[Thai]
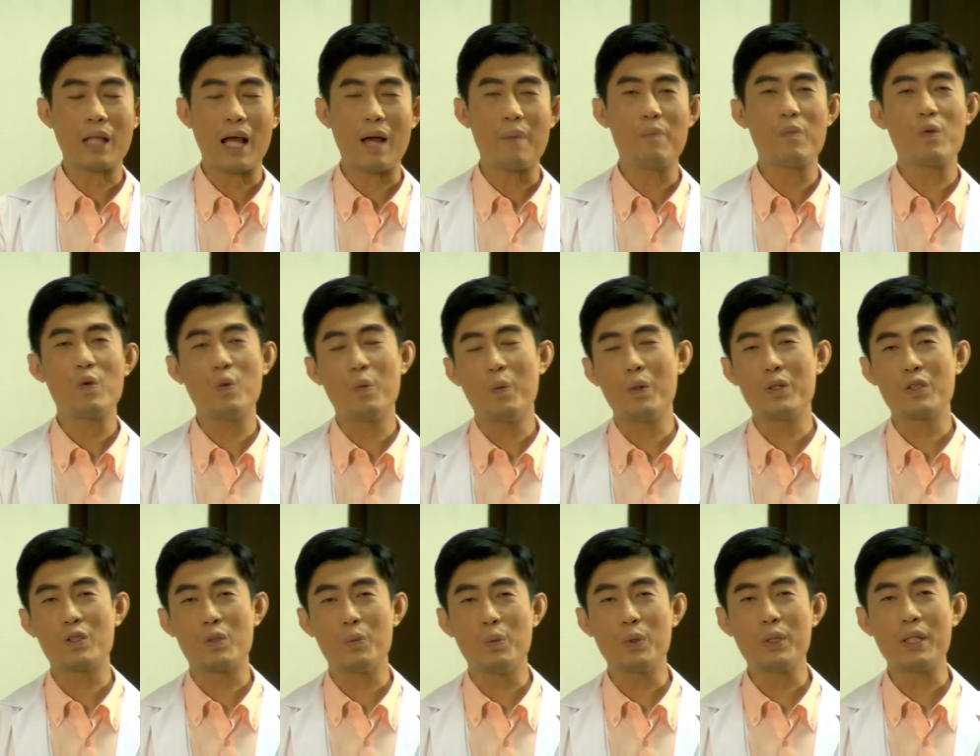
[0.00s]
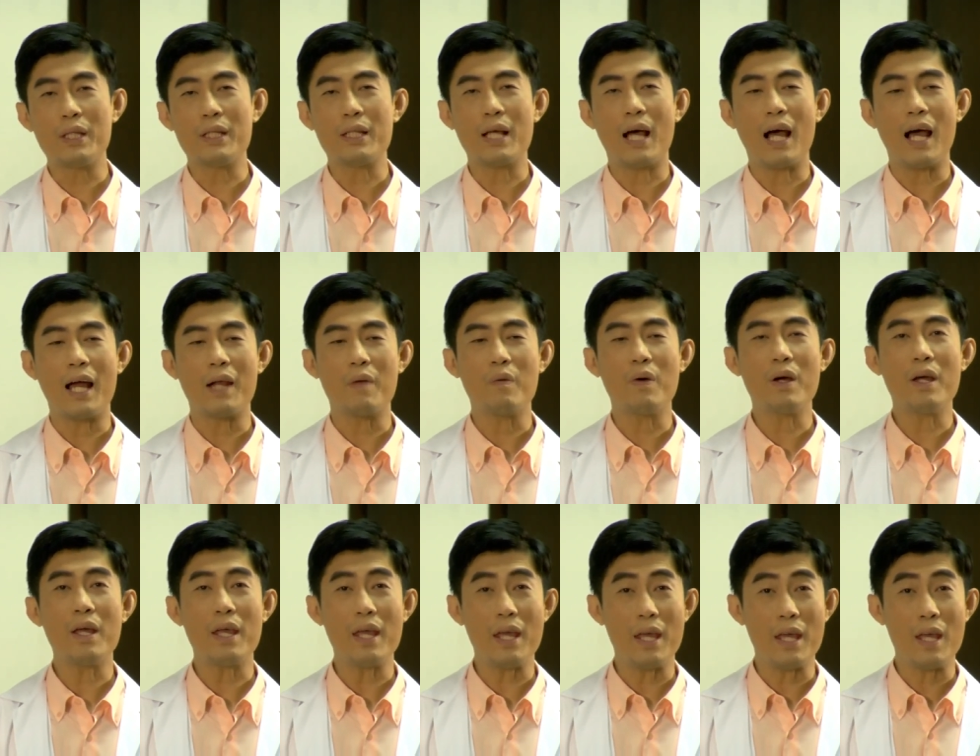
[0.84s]
ครูทำอยู่บนสมมติฐา
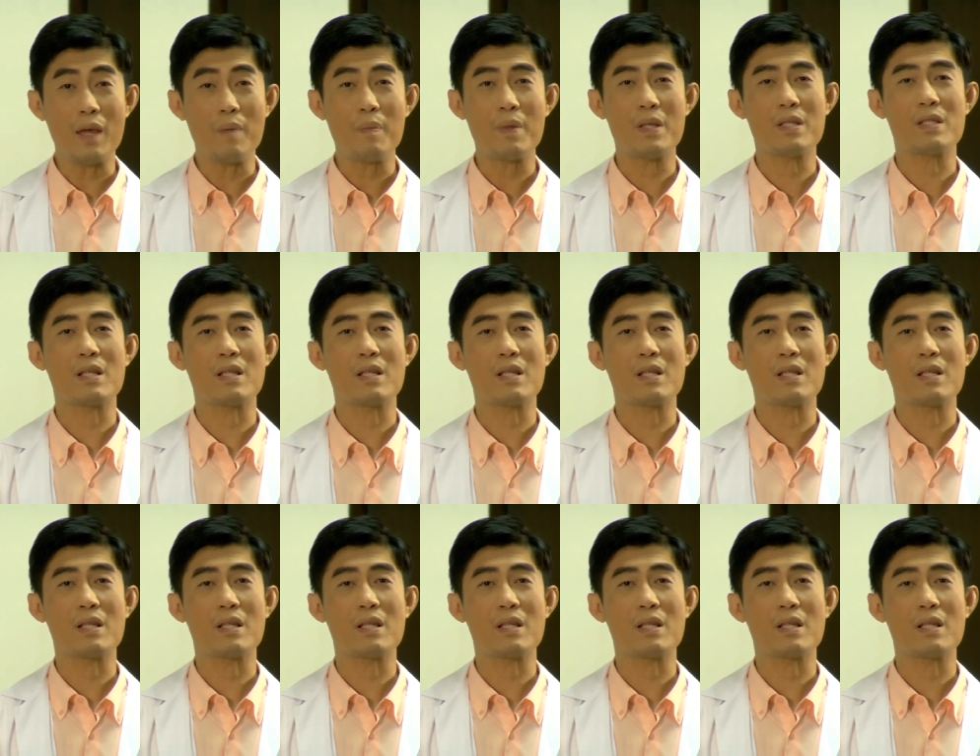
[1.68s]
นว่า A